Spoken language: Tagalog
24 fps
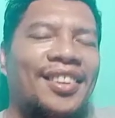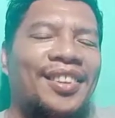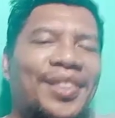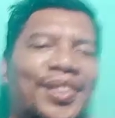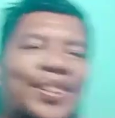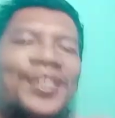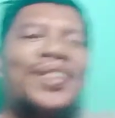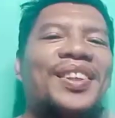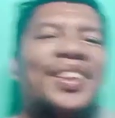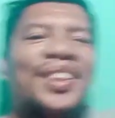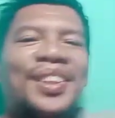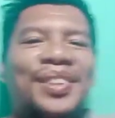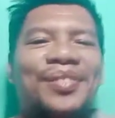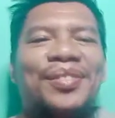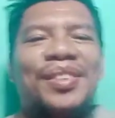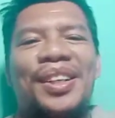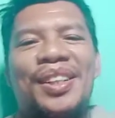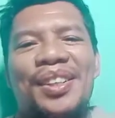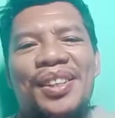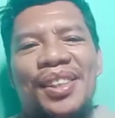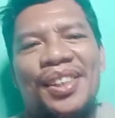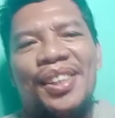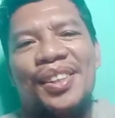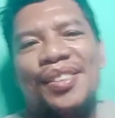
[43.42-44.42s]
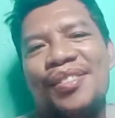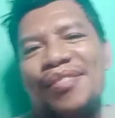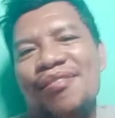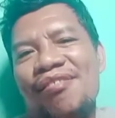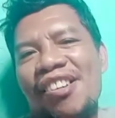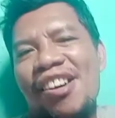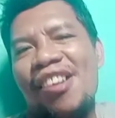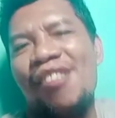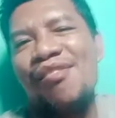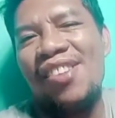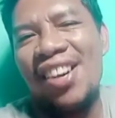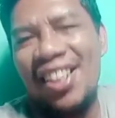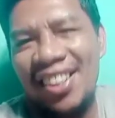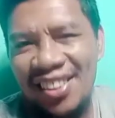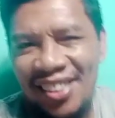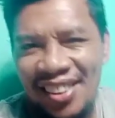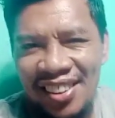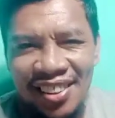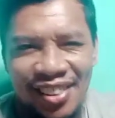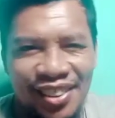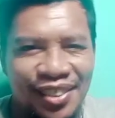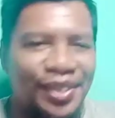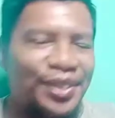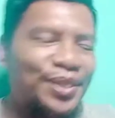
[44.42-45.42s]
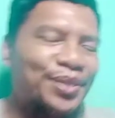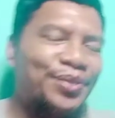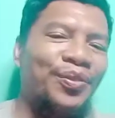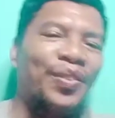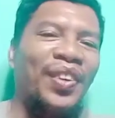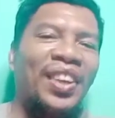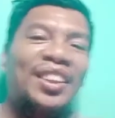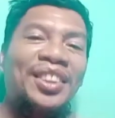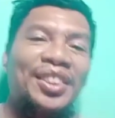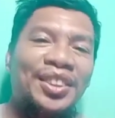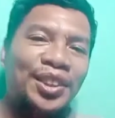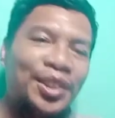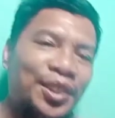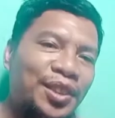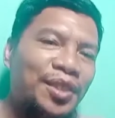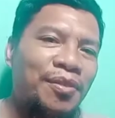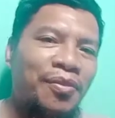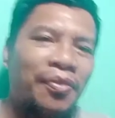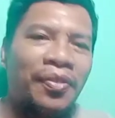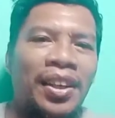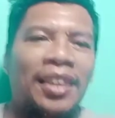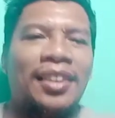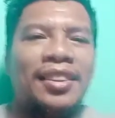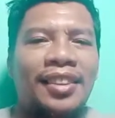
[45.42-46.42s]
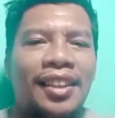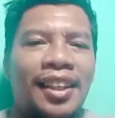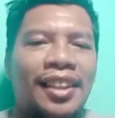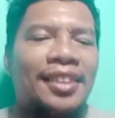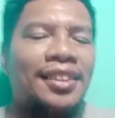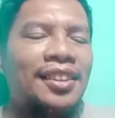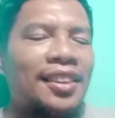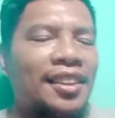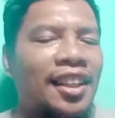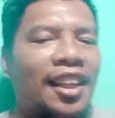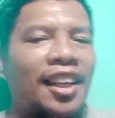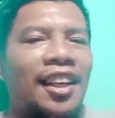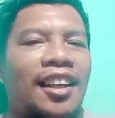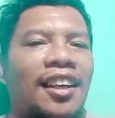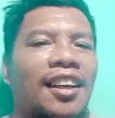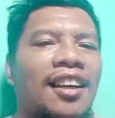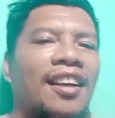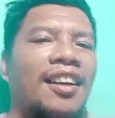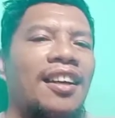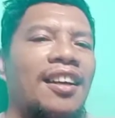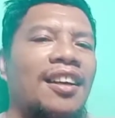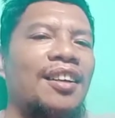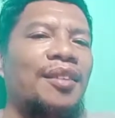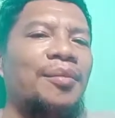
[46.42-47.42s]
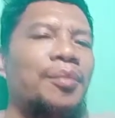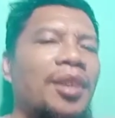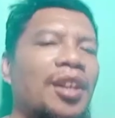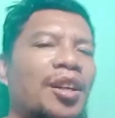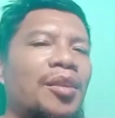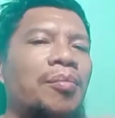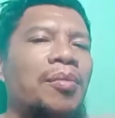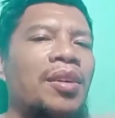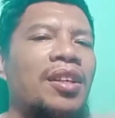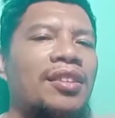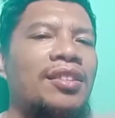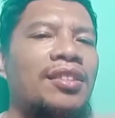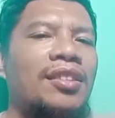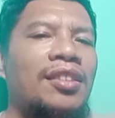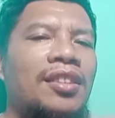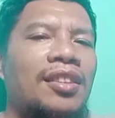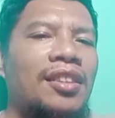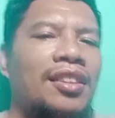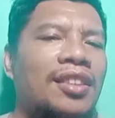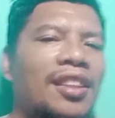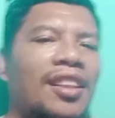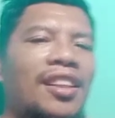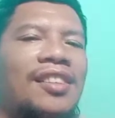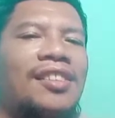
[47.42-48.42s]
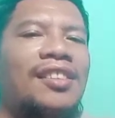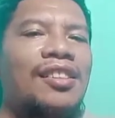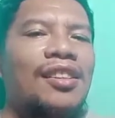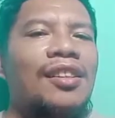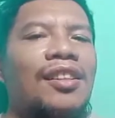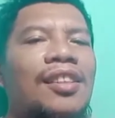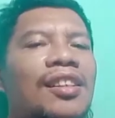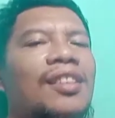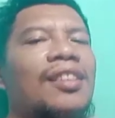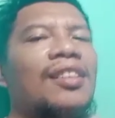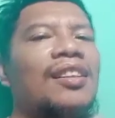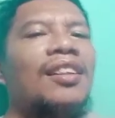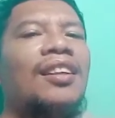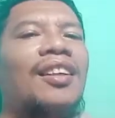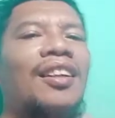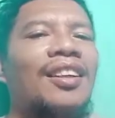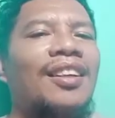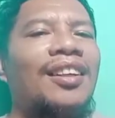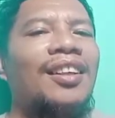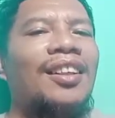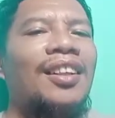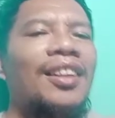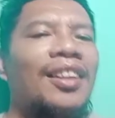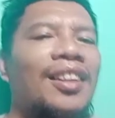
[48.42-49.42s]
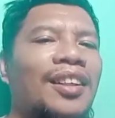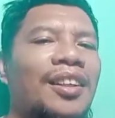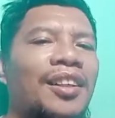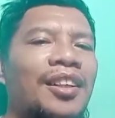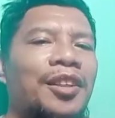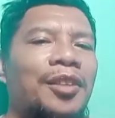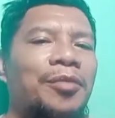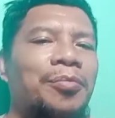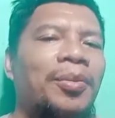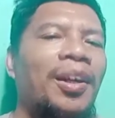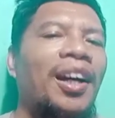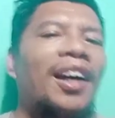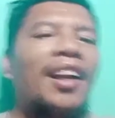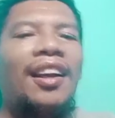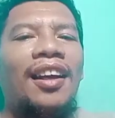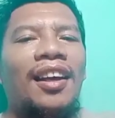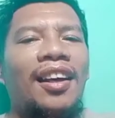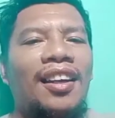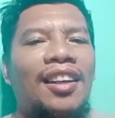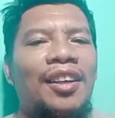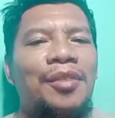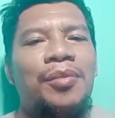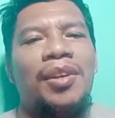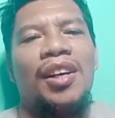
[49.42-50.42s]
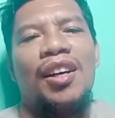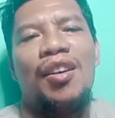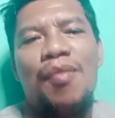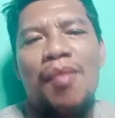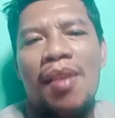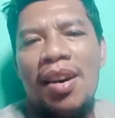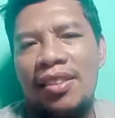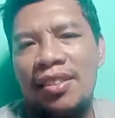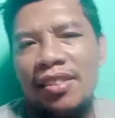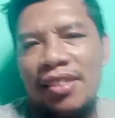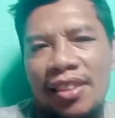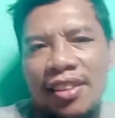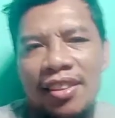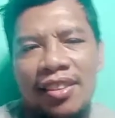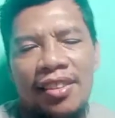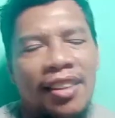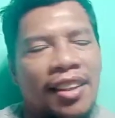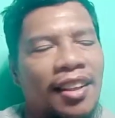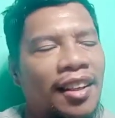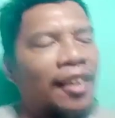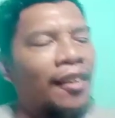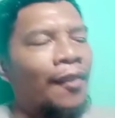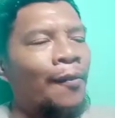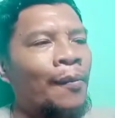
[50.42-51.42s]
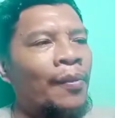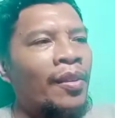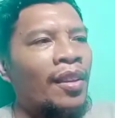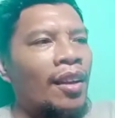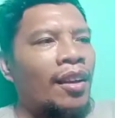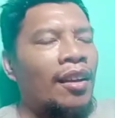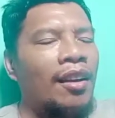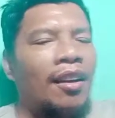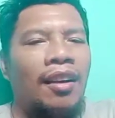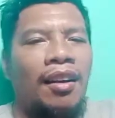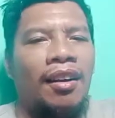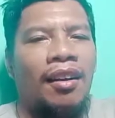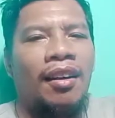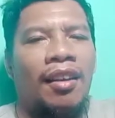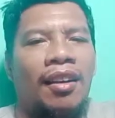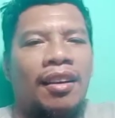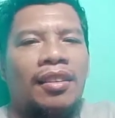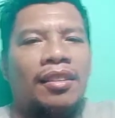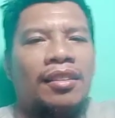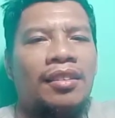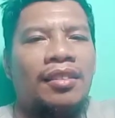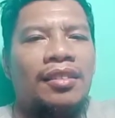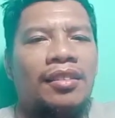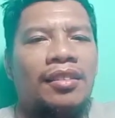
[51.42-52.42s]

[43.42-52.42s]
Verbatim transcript: So, ayan mga, mga master. So, failed yun. Failed kasi nga. Uh, master. Isa yan sa uh, paalala mga master na ang